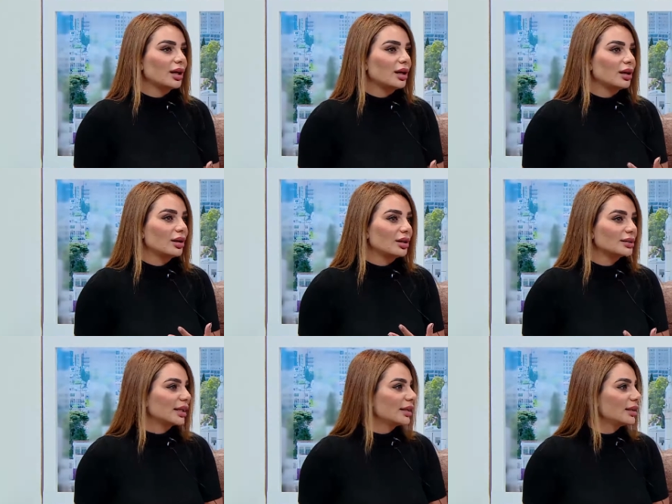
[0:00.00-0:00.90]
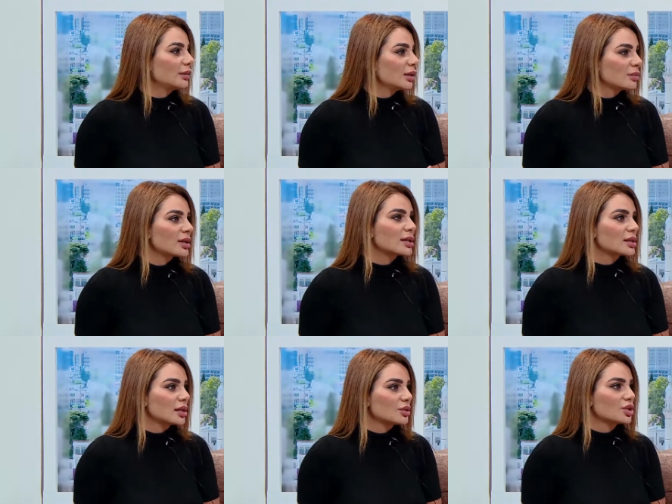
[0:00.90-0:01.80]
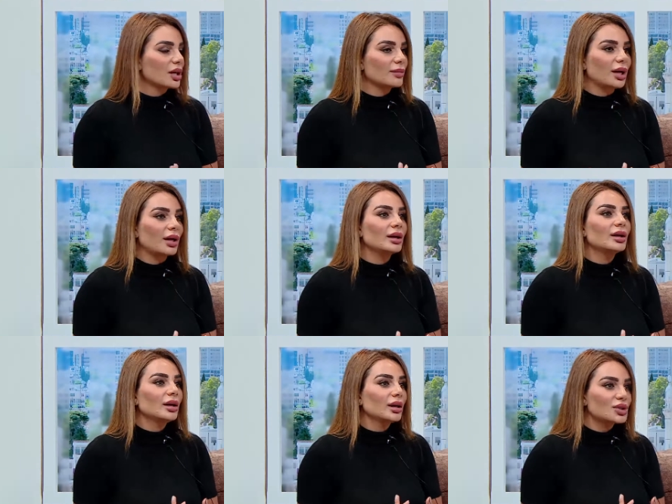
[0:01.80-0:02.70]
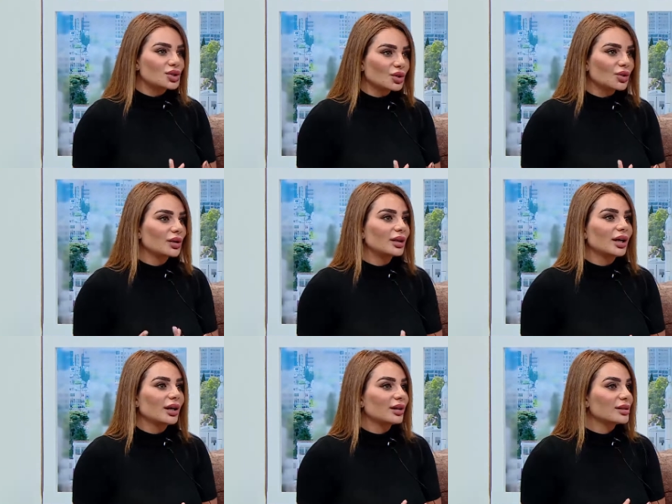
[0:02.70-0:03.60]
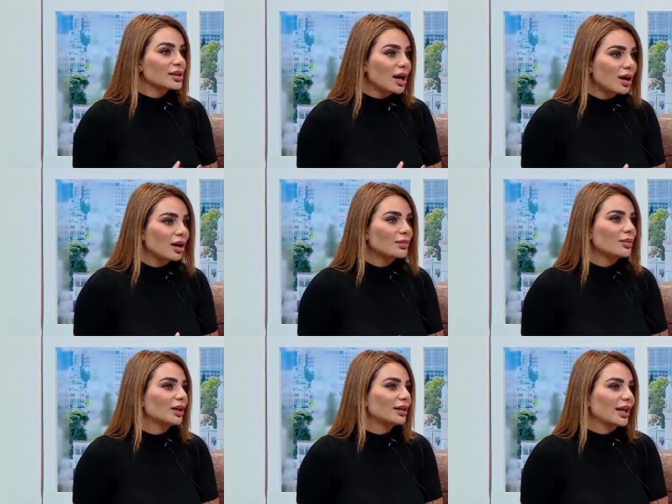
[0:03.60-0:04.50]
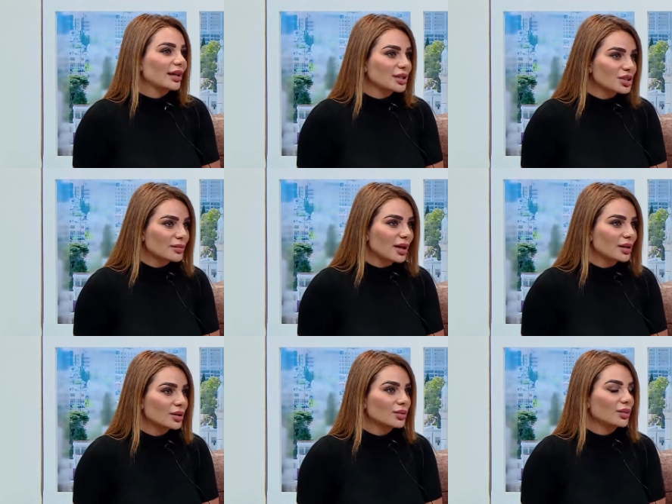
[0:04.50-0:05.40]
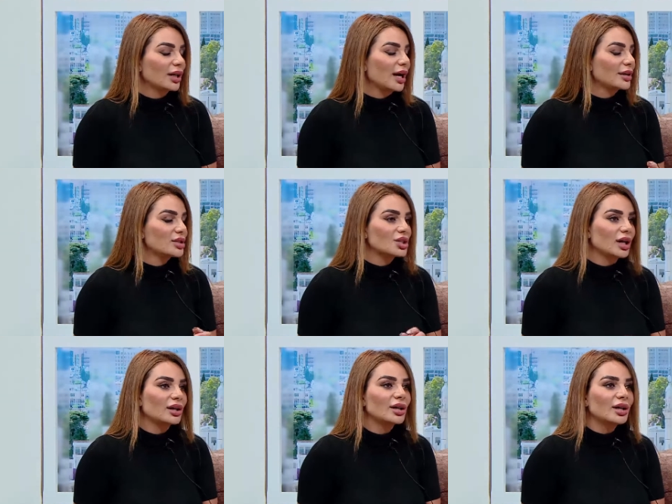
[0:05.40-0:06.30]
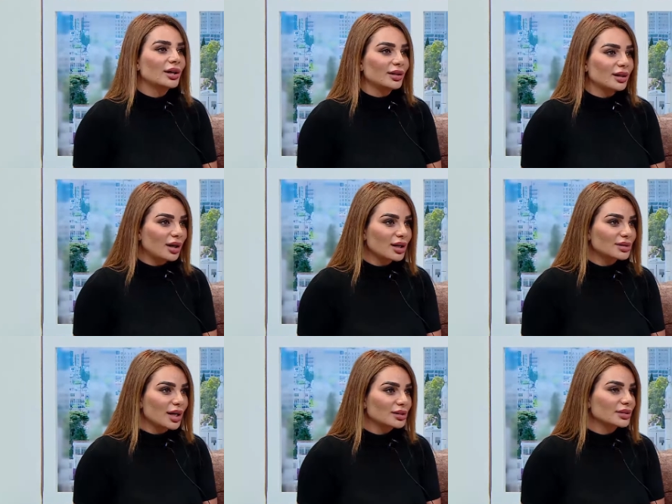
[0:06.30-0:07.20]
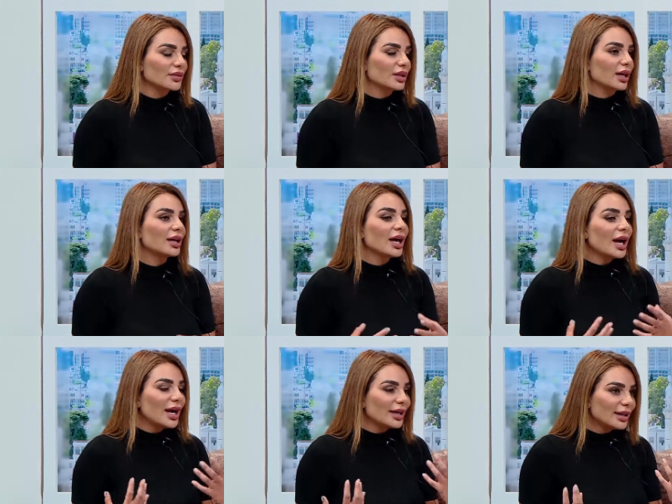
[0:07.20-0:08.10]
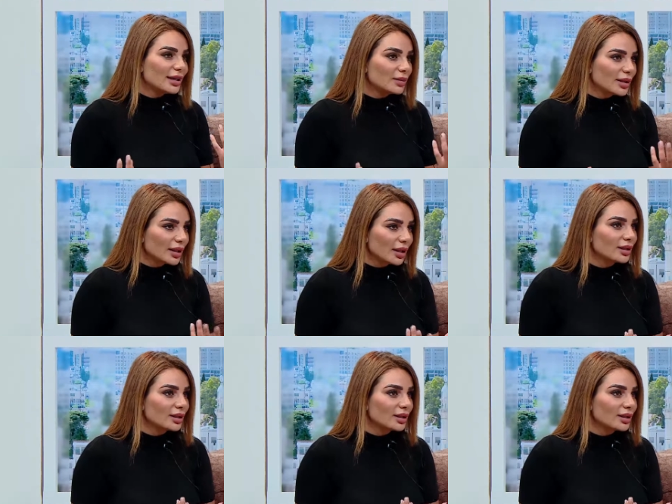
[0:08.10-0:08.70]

آه، التعليم بالمدرسة بالجامعة الشغل آه، الأصحاب الحياة الاجتماعية اللي هو اللي عايشها العلاقات العاطفية هاي هي البيئة